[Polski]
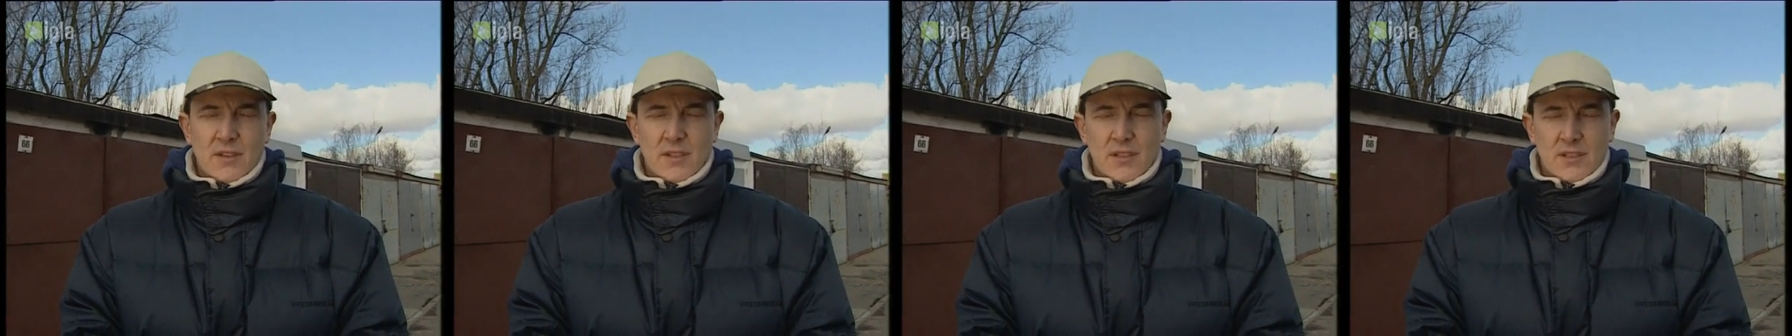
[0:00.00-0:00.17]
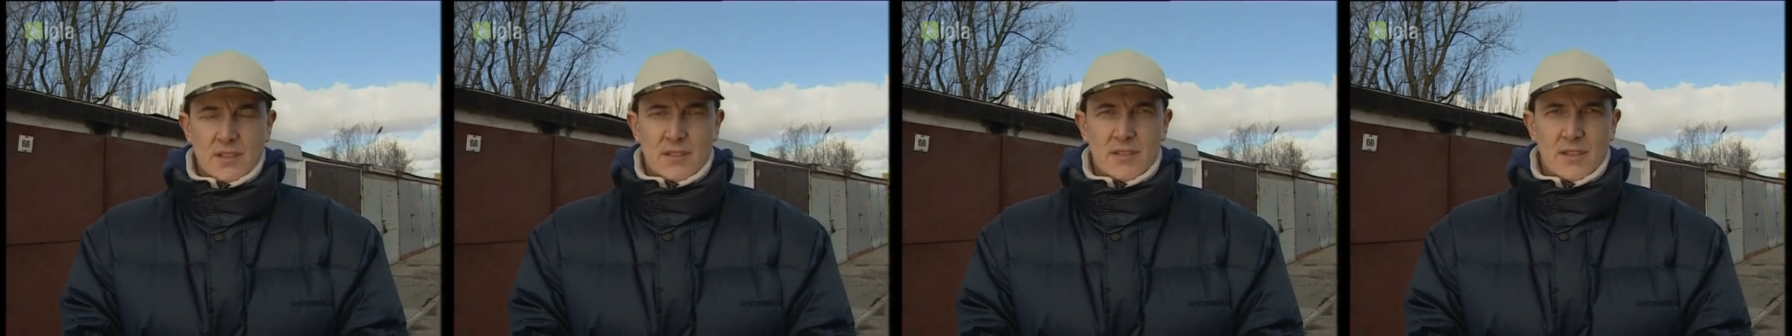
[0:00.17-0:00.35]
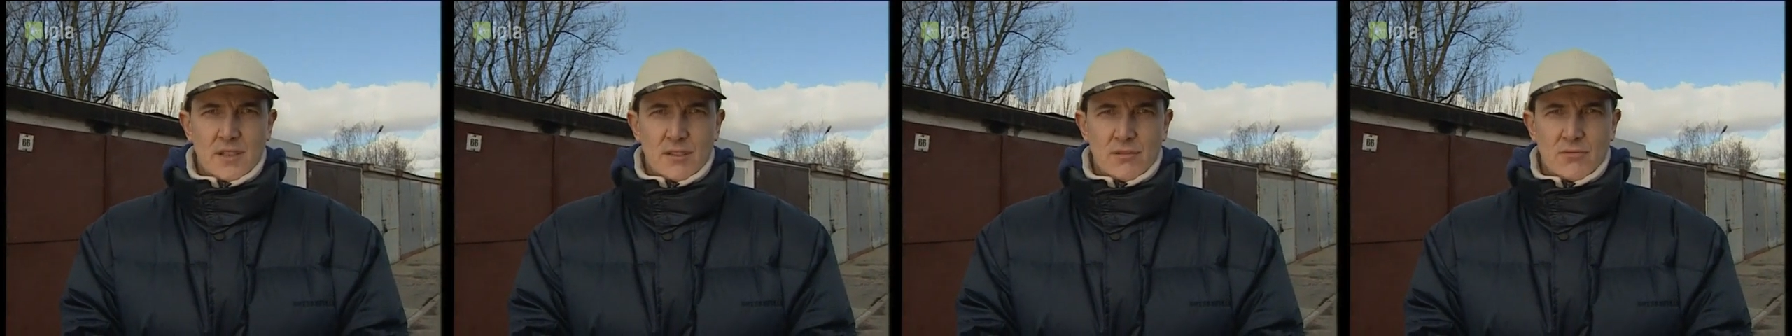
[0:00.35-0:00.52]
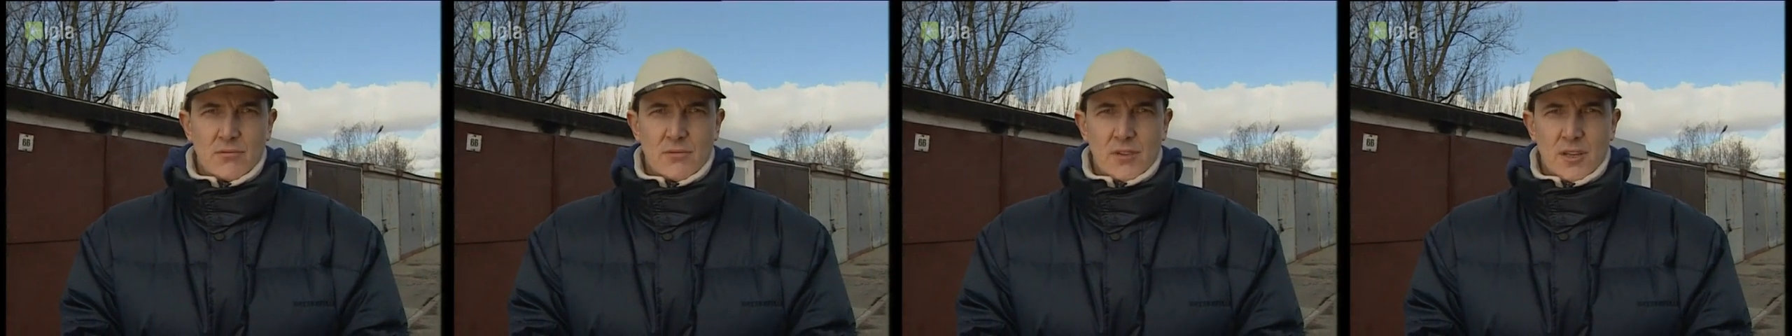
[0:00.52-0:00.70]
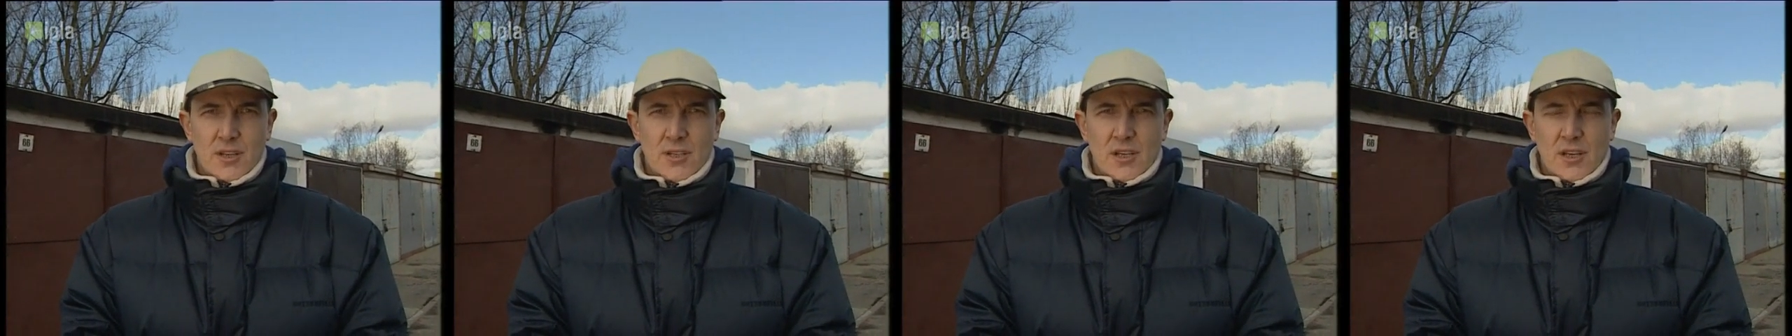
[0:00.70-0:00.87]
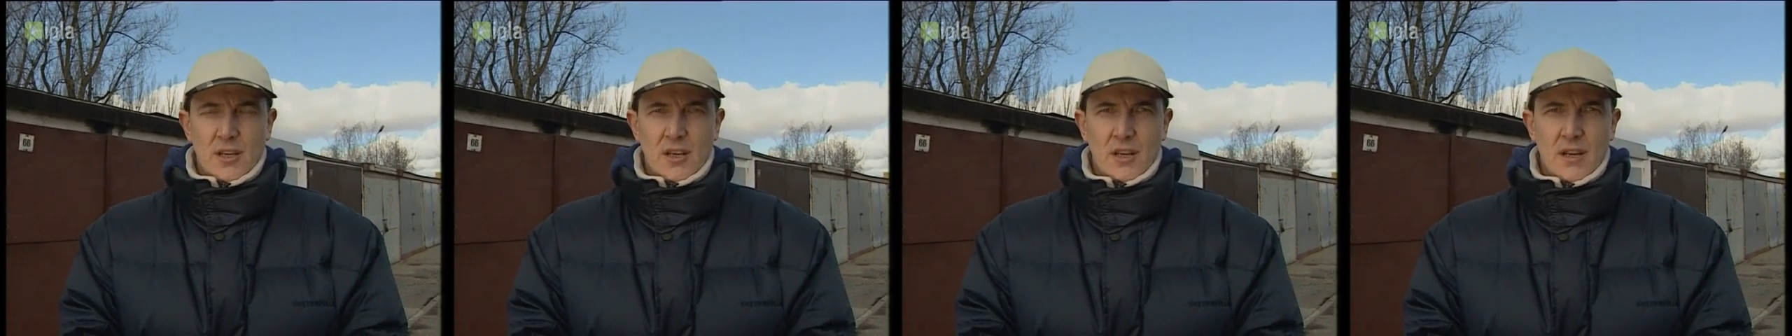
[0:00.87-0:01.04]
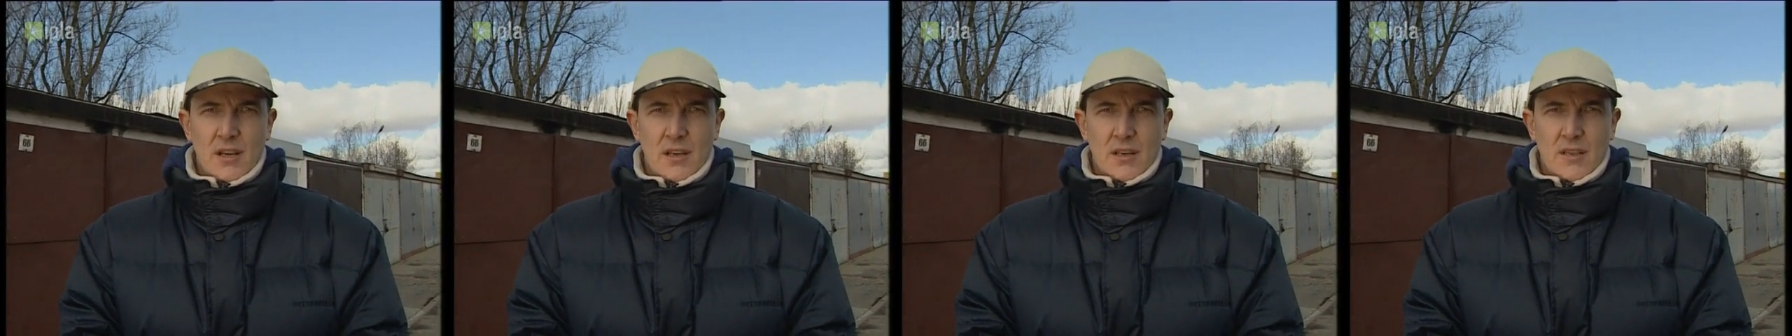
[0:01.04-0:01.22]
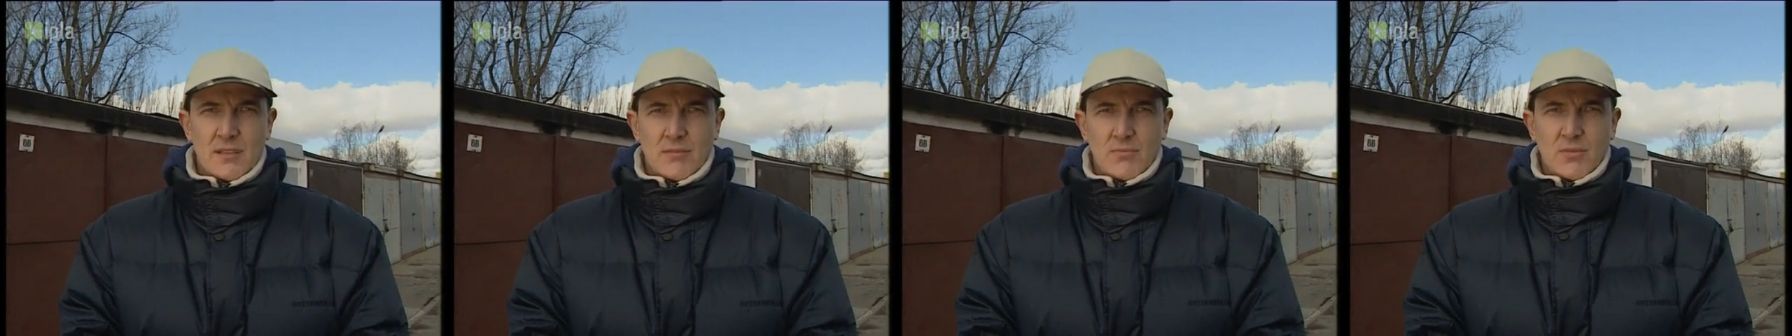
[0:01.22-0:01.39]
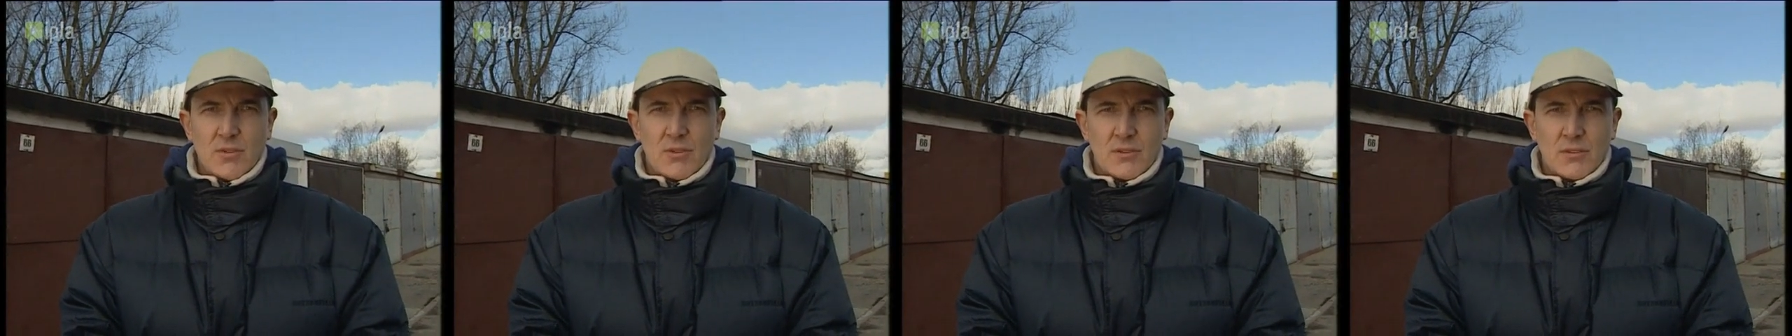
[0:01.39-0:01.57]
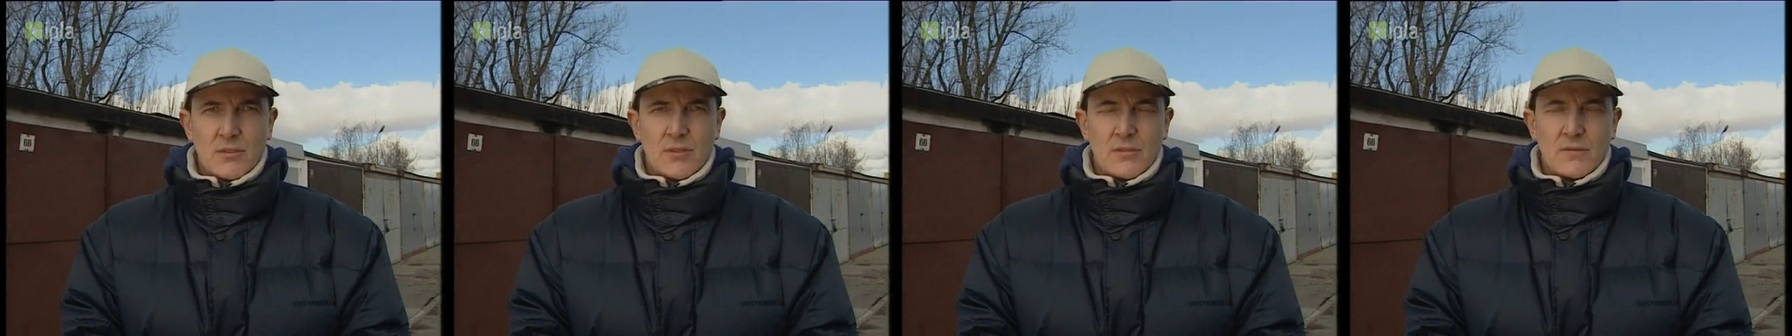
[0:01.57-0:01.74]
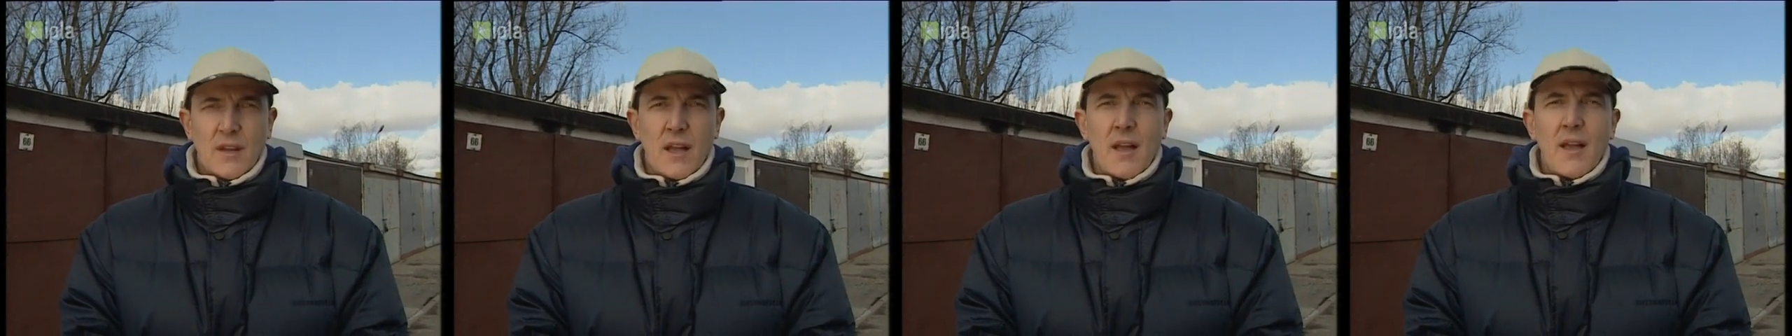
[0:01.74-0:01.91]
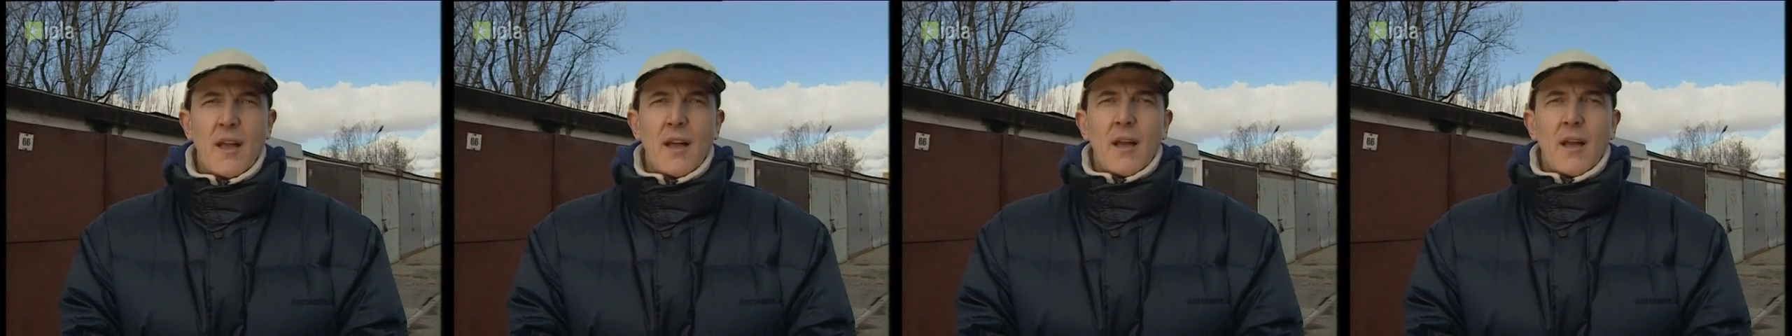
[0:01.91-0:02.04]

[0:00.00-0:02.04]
gdzie znajduje się hala sportowa.